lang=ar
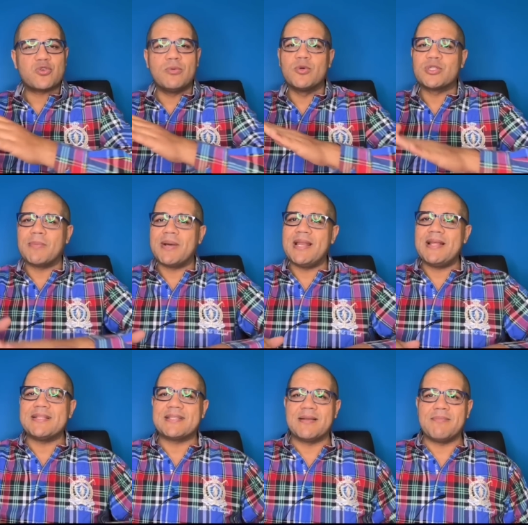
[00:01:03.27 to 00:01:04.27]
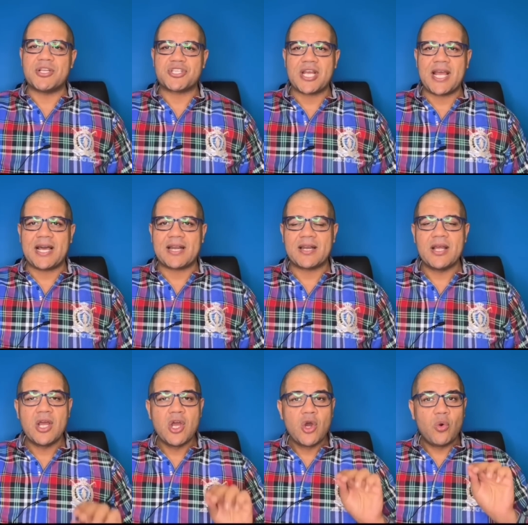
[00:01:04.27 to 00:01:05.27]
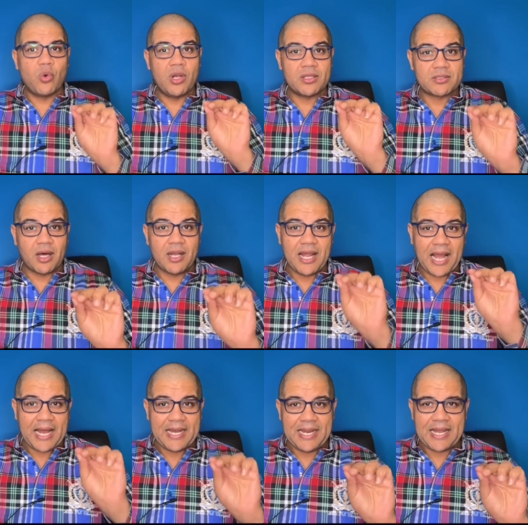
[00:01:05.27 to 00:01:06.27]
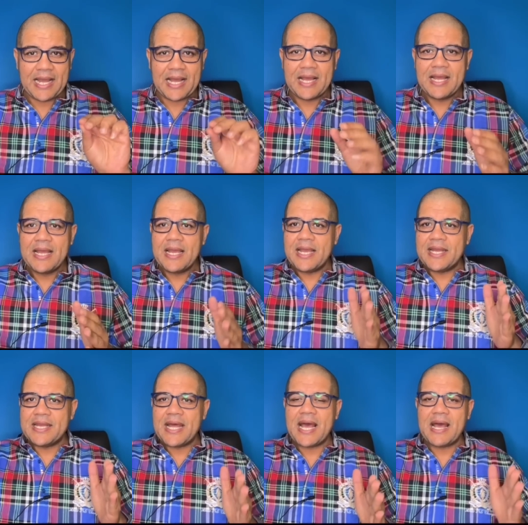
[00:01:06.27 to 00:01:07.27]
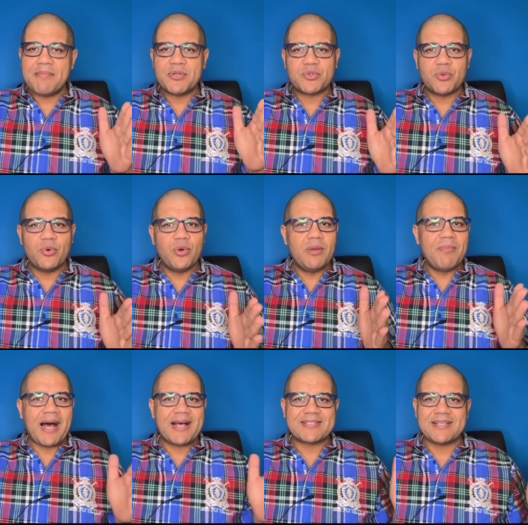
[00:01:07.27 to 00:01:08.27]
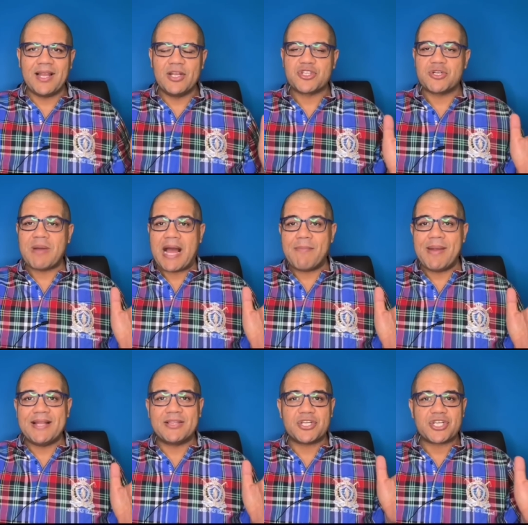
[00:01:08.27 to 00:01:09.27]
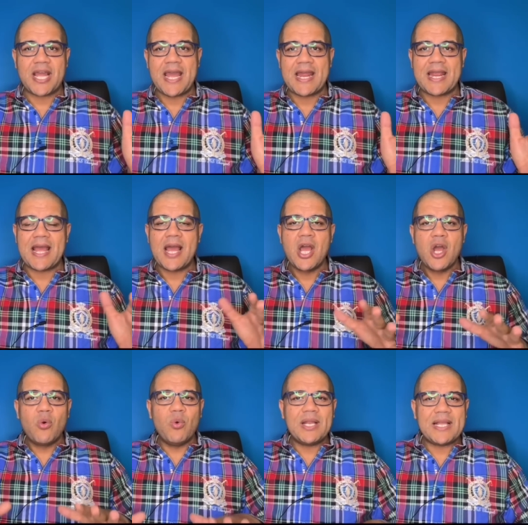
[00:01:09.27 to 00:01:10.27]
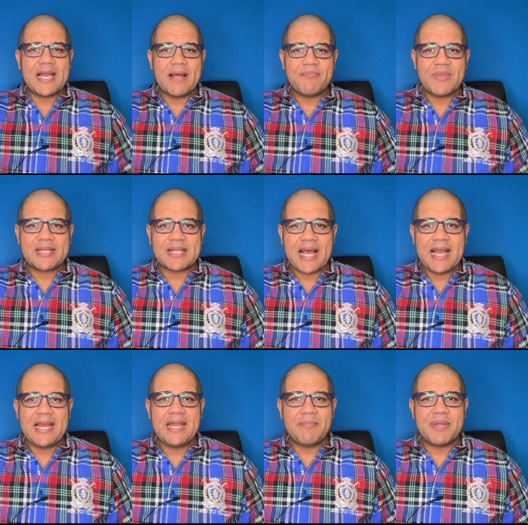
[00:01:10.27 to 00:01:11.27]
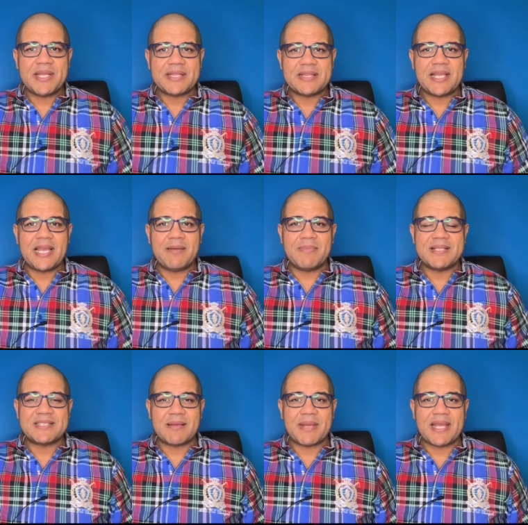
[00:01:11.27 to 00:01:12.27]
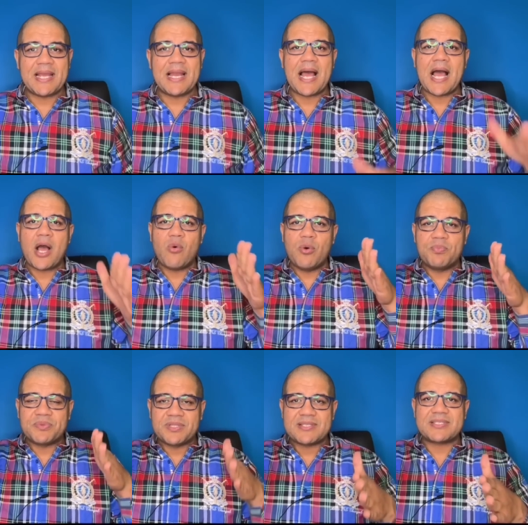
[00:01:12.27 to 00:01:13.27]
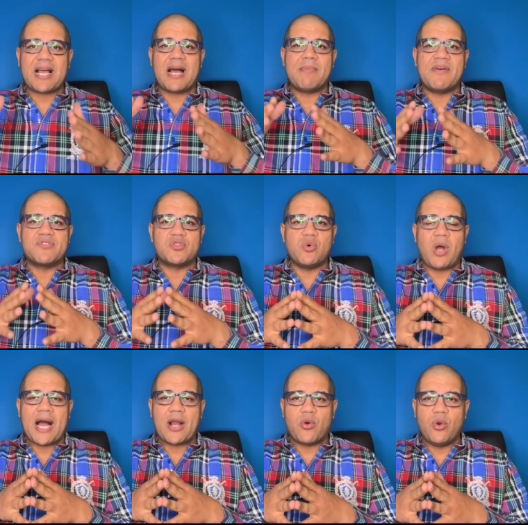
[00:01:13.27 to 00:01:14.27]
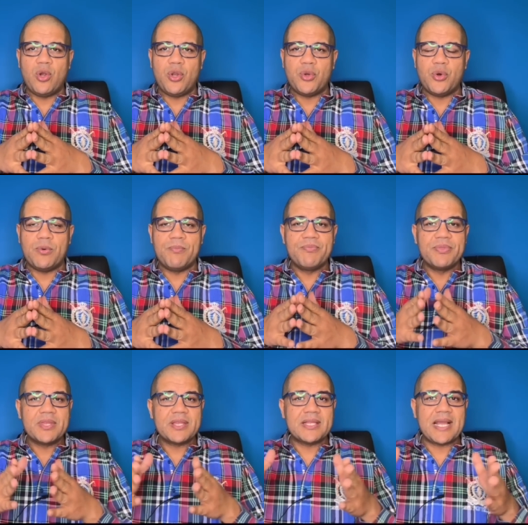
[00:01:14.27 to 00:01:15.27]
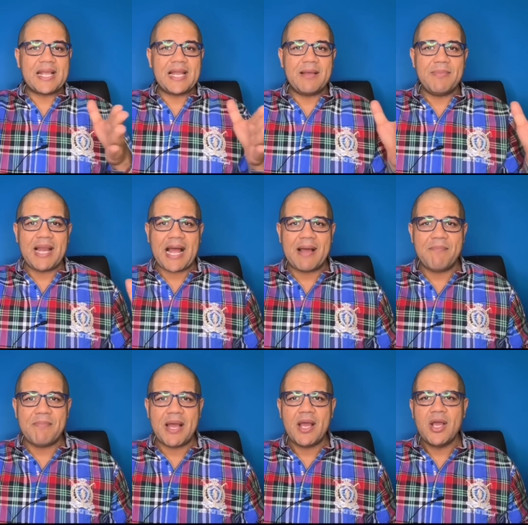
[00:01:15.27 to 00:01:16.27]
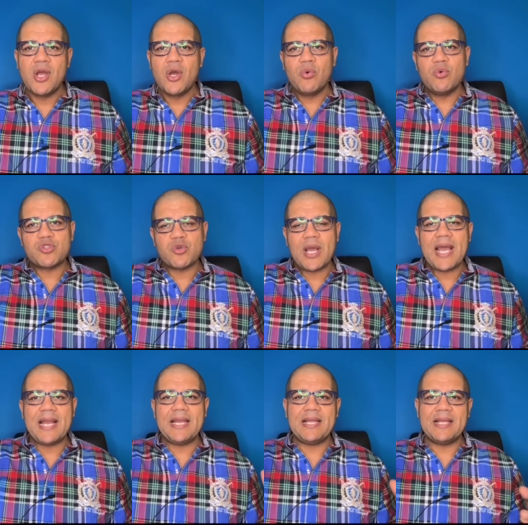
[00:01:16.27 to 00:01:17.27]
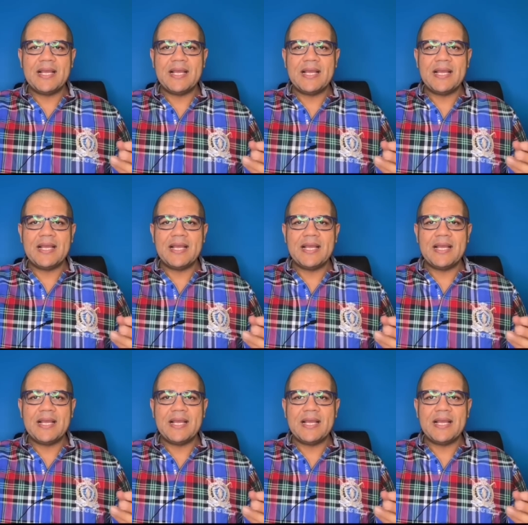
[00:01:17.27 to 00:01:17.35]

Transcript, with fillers: ومتبلدة المشاعر واللي طالع عليها إنها بتقول ما حصلش ما عملتش حاجة والكلام ده اتقال لي من اتنين من زمايلها وبتصحى مفزوعة كل يوم ده كلام العامة وسؤالي